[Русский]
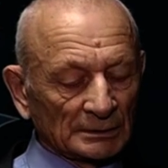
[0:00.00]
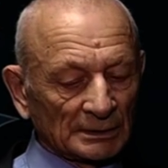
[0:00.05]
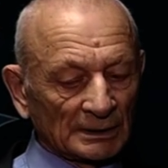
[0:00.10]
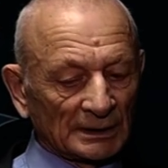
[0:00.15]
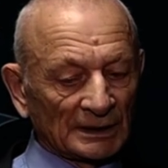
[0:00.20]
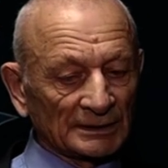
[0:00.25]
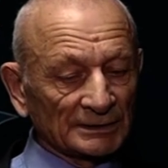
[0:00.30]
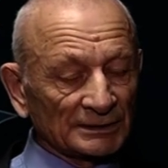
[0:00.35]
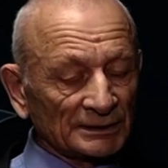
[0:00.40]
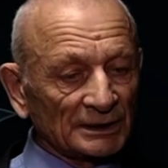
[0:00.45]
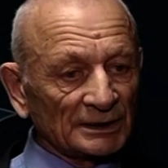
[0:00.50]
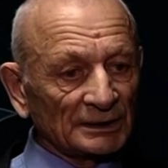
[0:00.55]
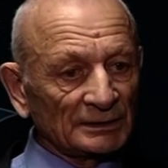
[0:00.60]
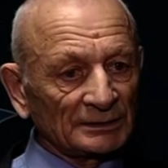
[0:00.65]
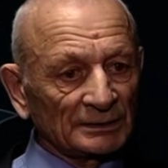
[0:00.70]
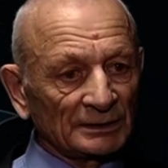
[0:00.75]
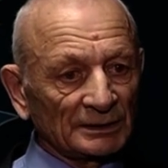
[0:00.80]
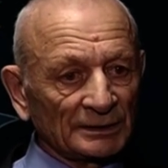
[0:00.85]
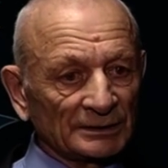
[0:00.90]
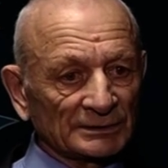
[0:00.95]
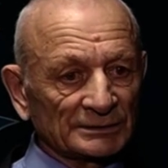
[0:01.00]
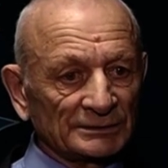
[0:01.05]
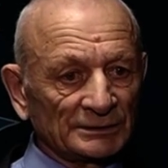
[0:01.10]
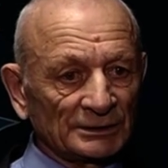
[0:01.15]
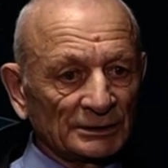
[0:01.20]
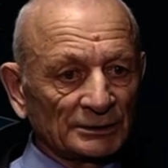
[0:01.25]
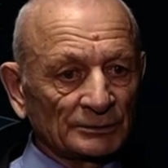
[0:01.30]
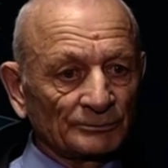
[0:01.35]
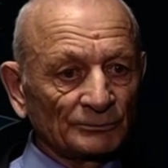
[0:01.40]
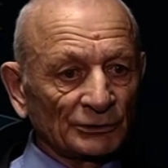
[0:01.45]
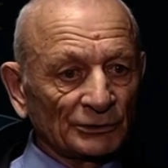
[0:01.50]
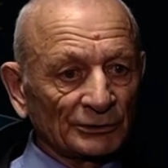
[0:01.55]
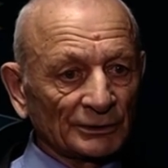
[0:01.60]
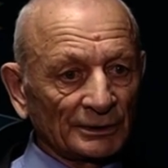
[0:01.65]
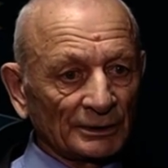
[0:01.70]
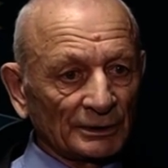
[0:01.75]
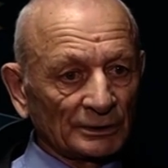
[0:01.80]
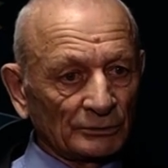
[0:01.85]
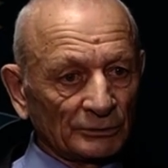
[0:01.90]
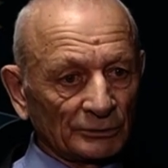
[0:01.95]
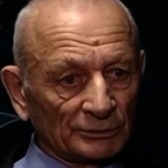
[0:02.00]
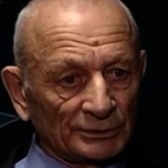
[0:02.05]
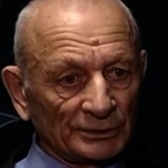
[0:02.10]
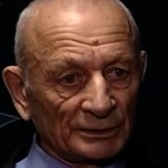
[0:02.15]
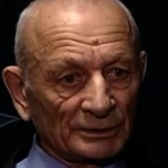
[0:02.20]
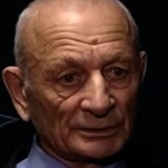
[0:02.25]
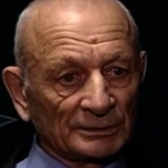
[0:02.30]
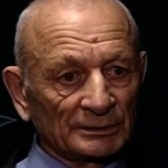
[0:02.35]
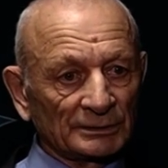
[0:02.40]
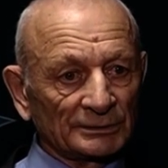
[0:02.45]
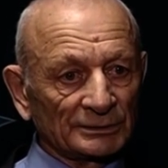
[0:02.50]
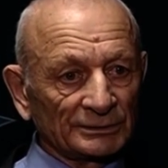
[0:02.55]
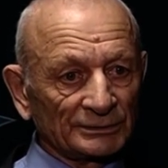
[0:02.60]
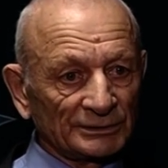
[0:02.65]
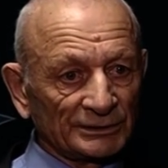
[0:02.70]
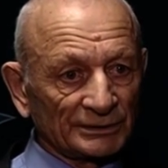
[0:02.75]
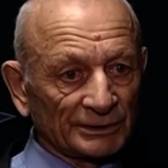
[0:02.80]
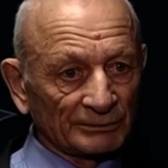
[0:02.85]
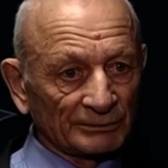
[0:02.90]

Отдельные из них многие годы не